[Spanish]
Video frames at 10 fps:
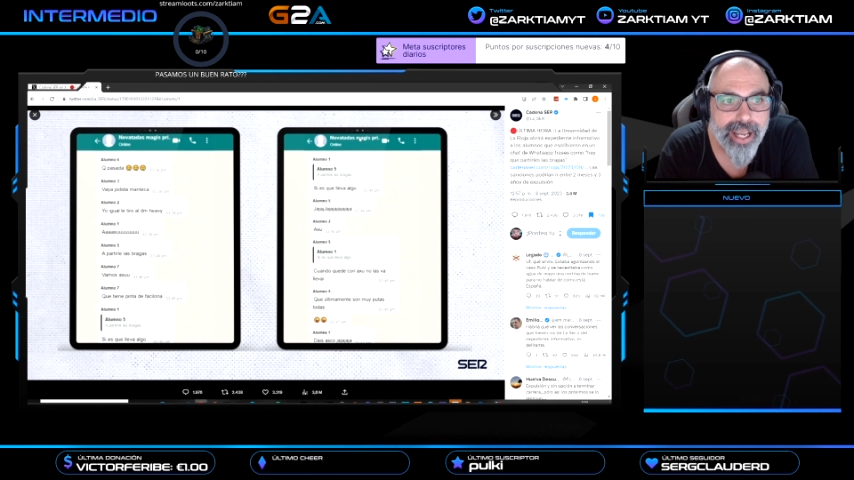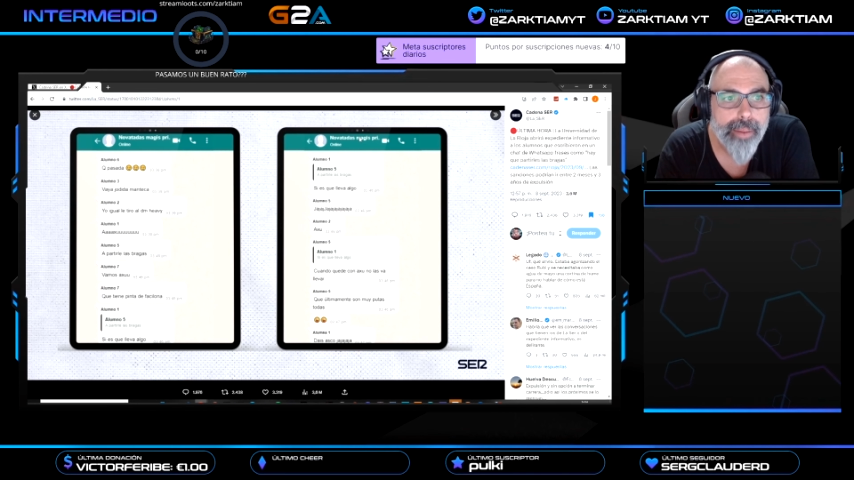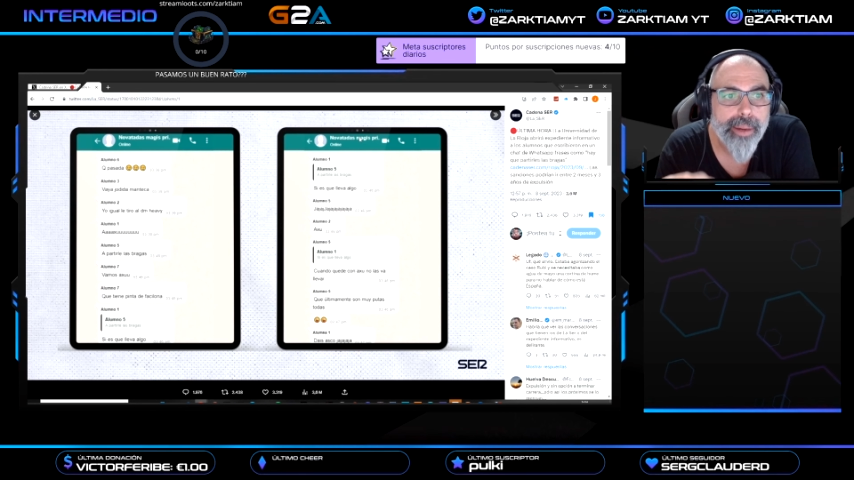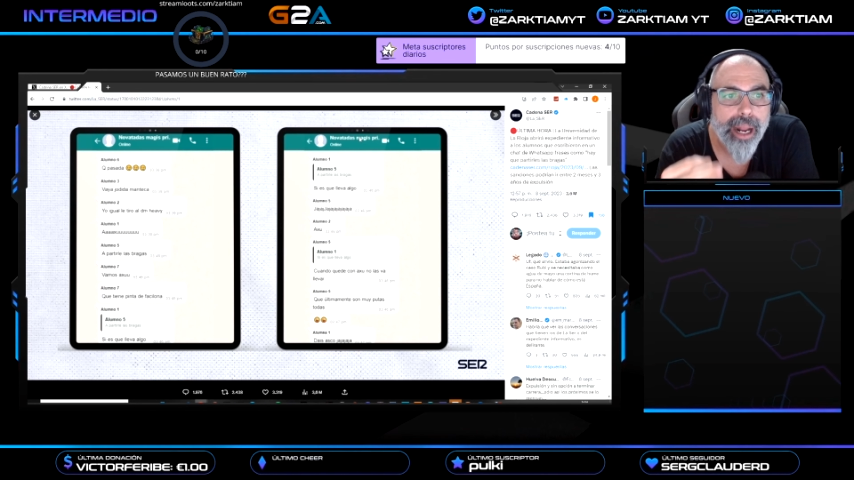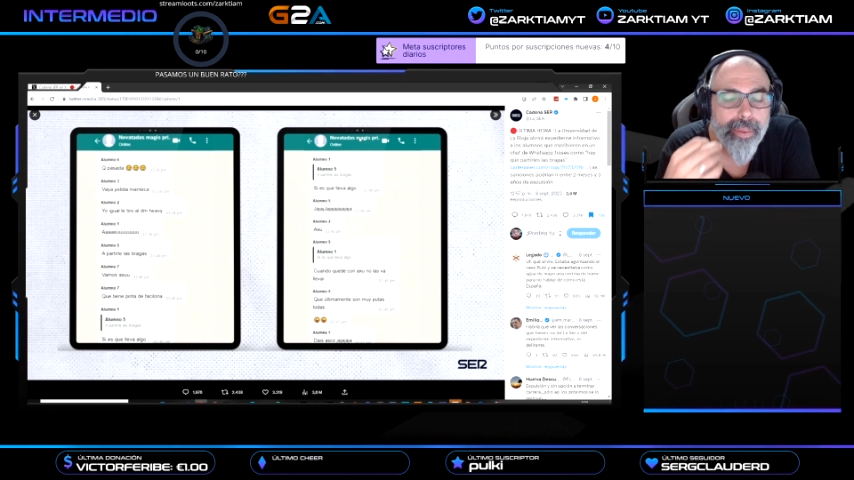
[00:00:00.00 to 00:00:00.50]

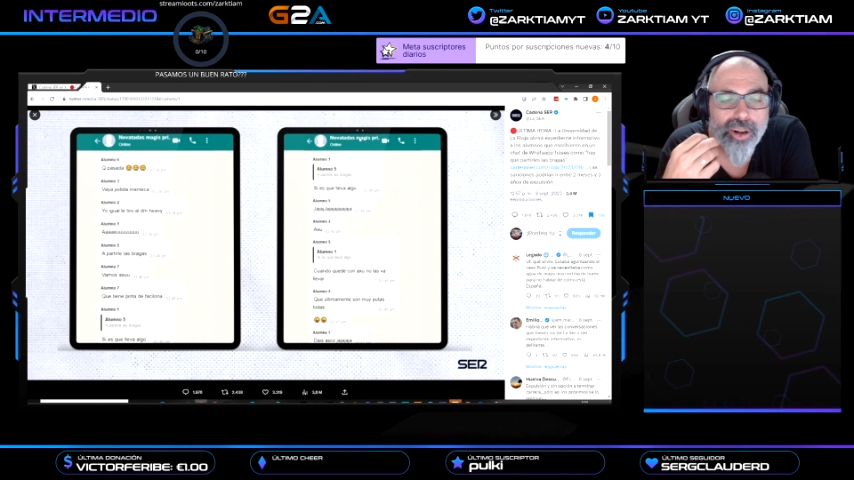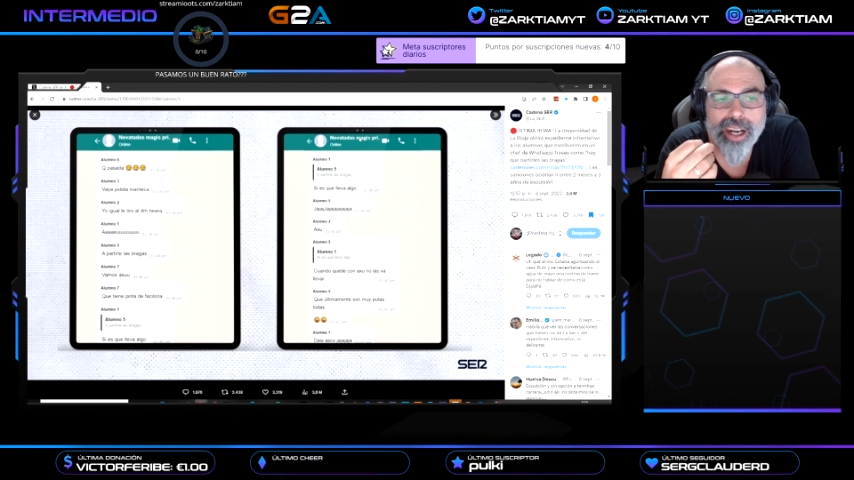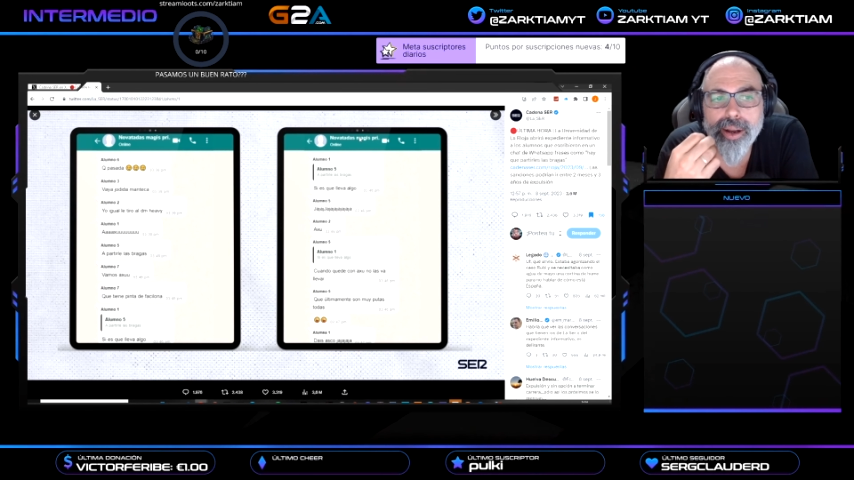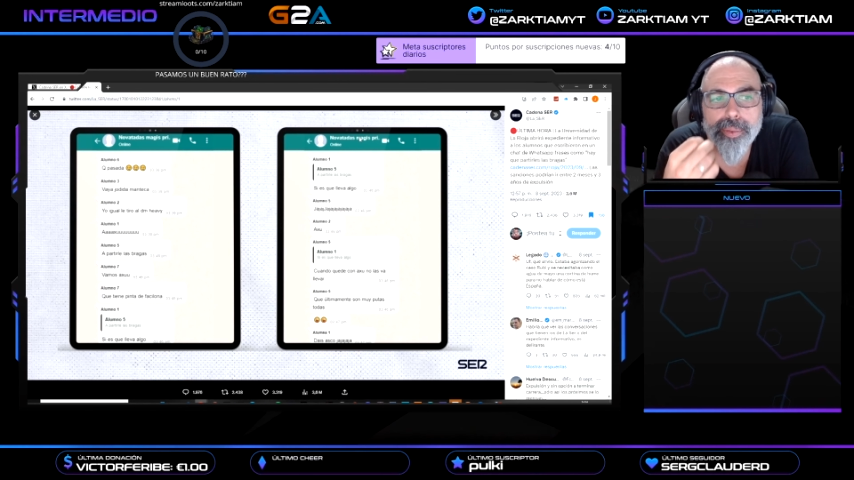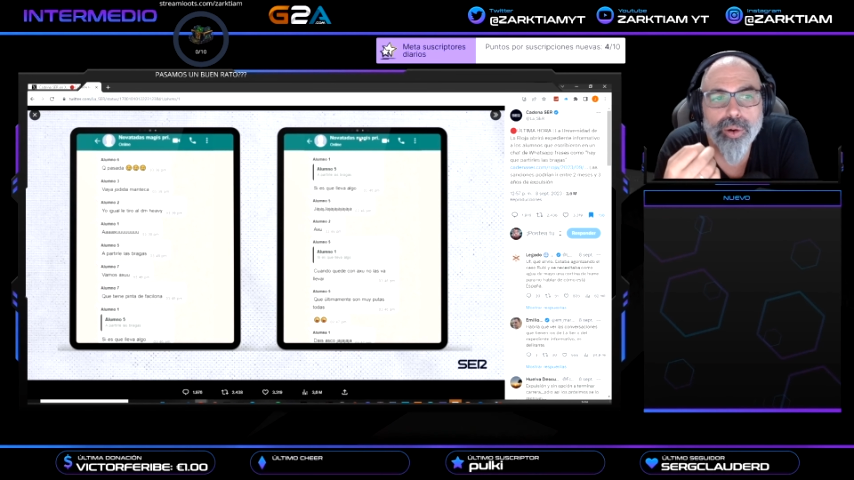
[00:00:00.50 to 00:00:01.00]
pero a mí lo que
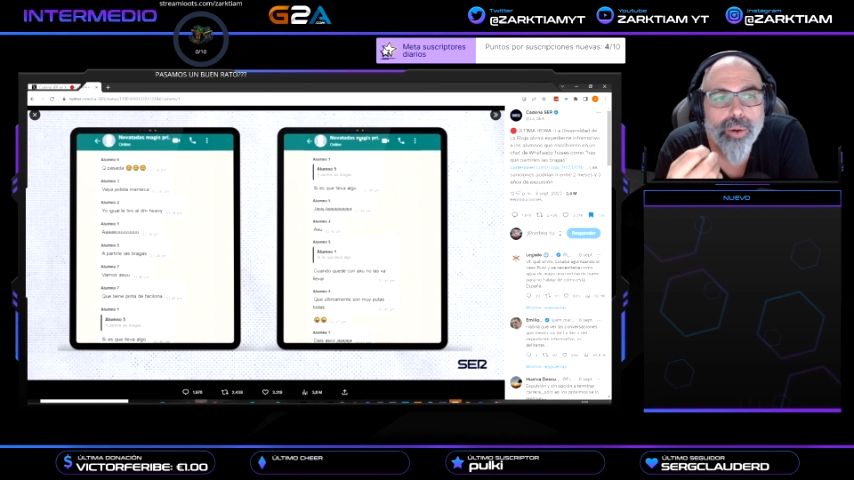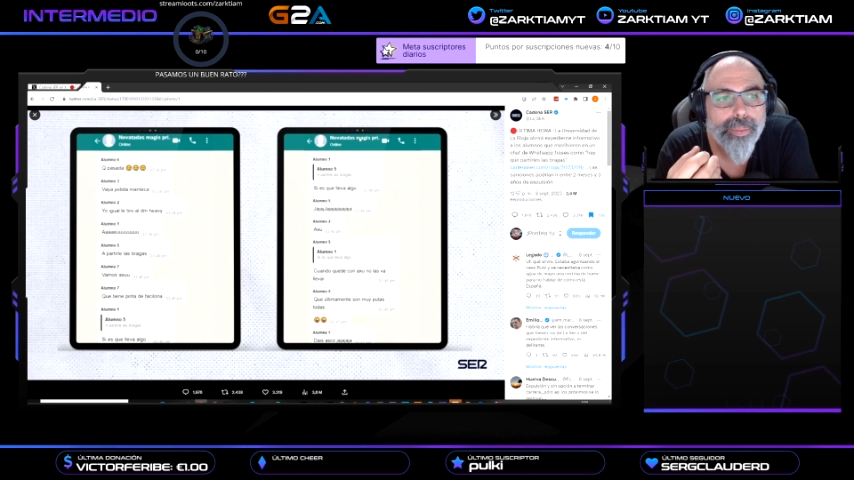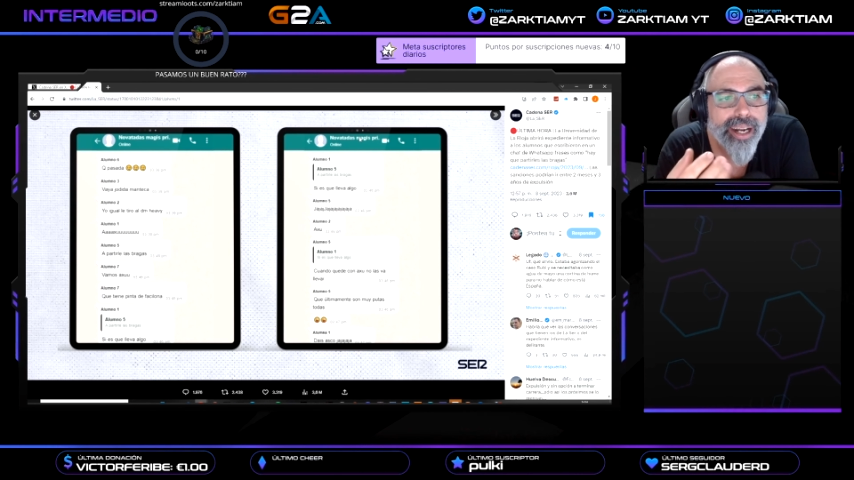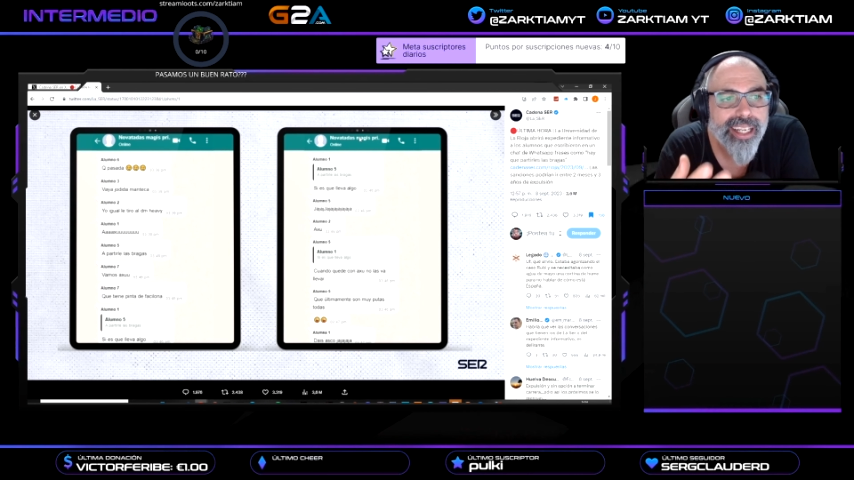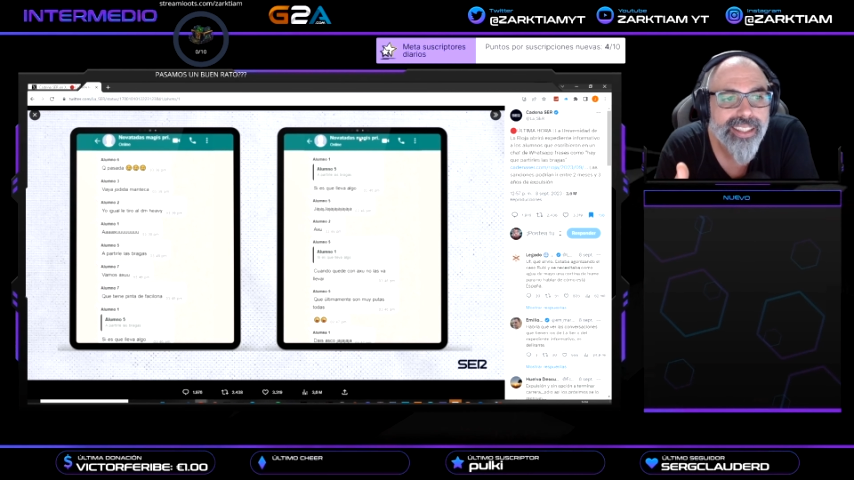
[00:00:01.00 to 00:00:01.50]
me
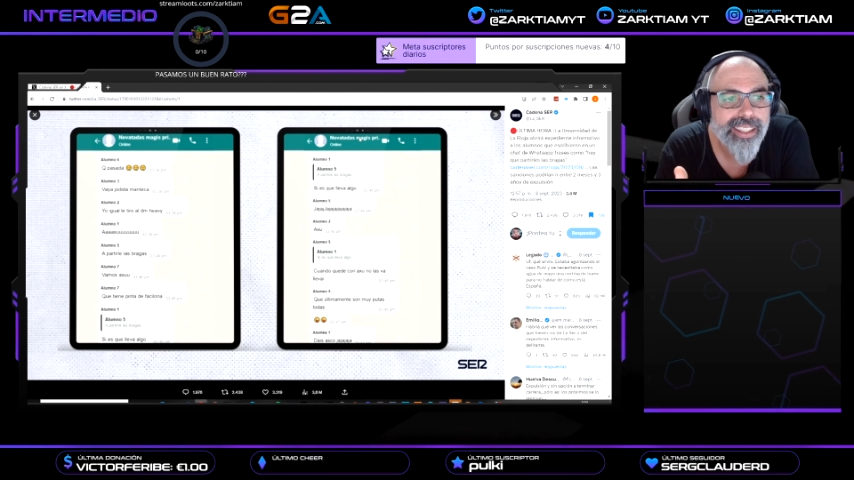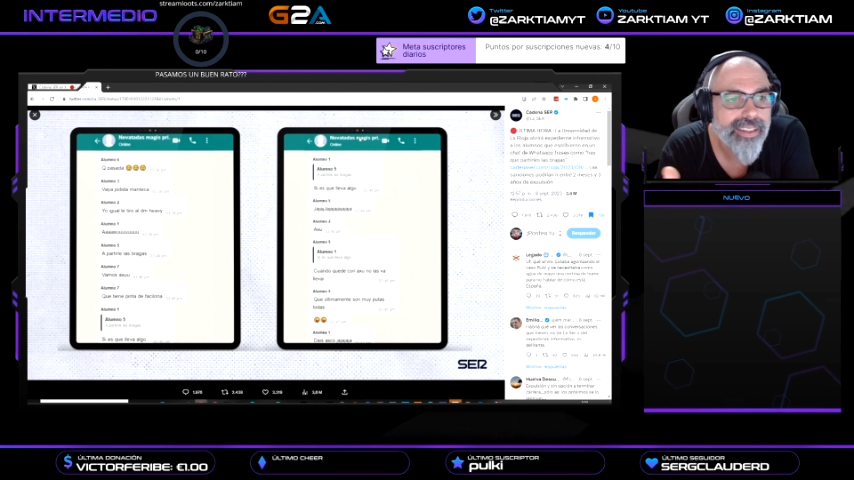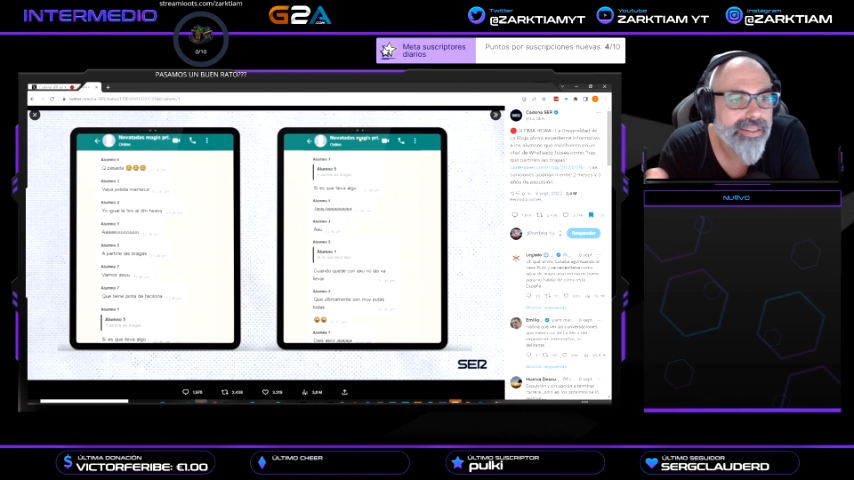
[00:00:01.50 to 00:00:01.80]
preocupa es